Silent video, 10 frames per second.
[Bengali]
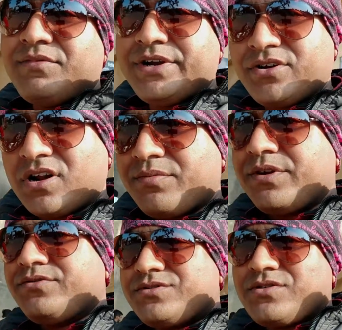ভিডিওগ্রাফি
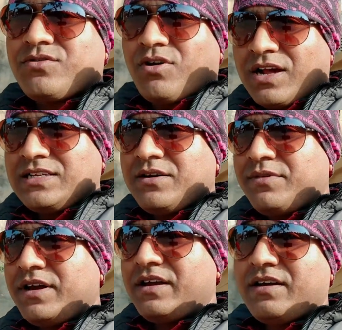ইউজ করা
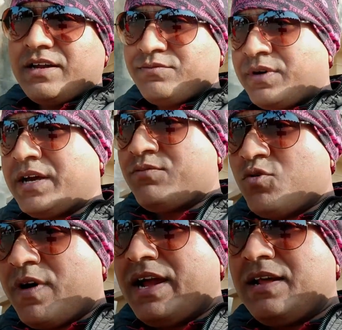যাবে এই মানে
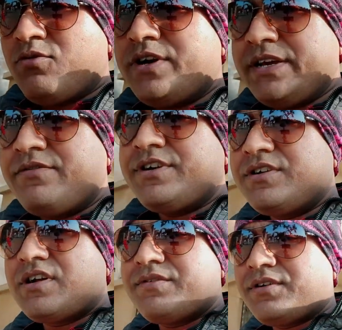মোবাইলে ভিডিও
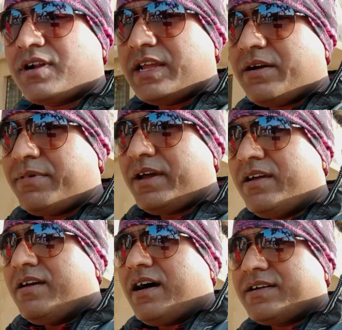ভিডিওগ্রাফি করা যাবে
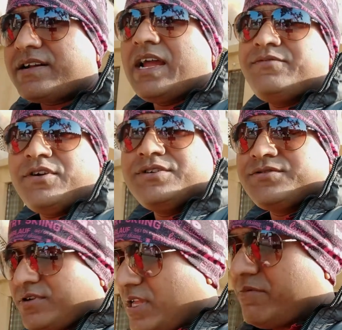আর ট্রাইপড
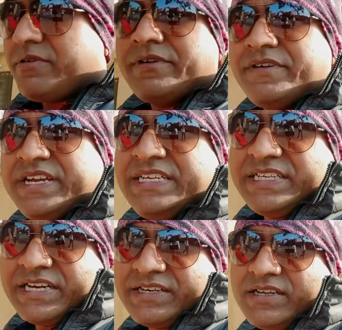ইউজ করা যাবে এই
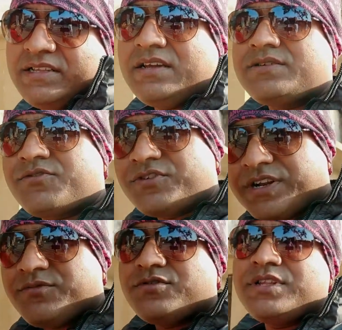টিকিটটা দিয়ে
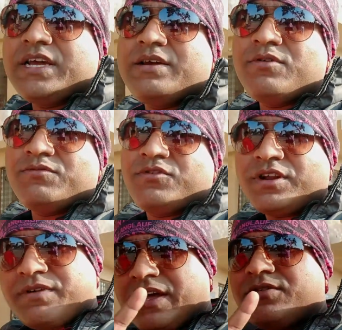ফোটের মধ্যে এবং
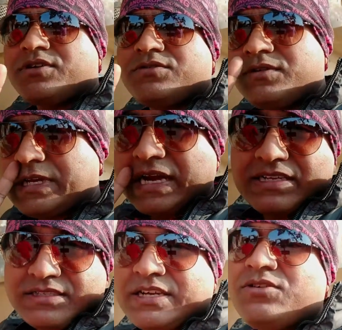ফোটের বাইরেও কতগুলো জায়গা
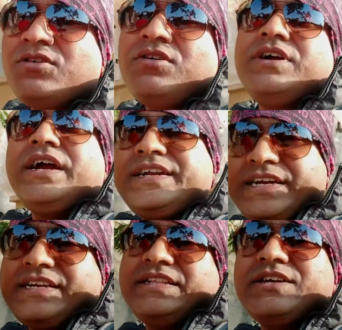আছে সেগুলো এই
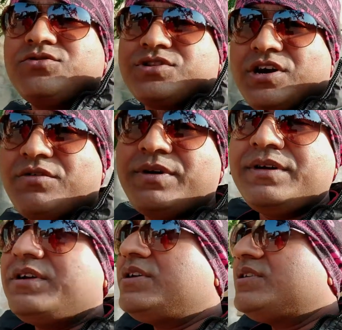টিকিটটা দিয়ে ঢুকতে হবে
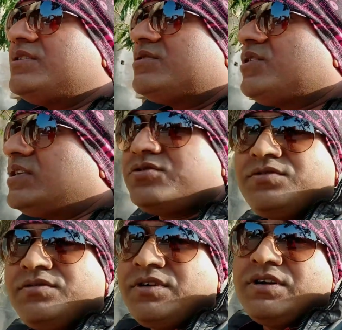তো আসুন
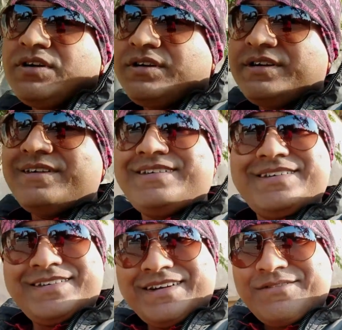
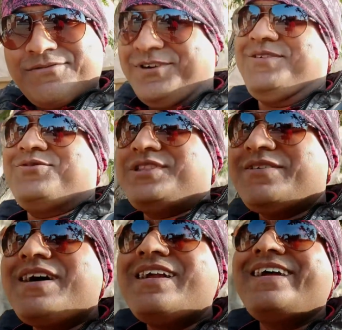ফোটের মধ্যে
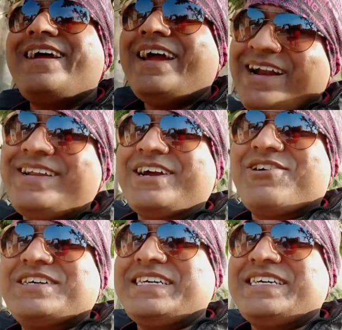এবার এন্ট্রি করা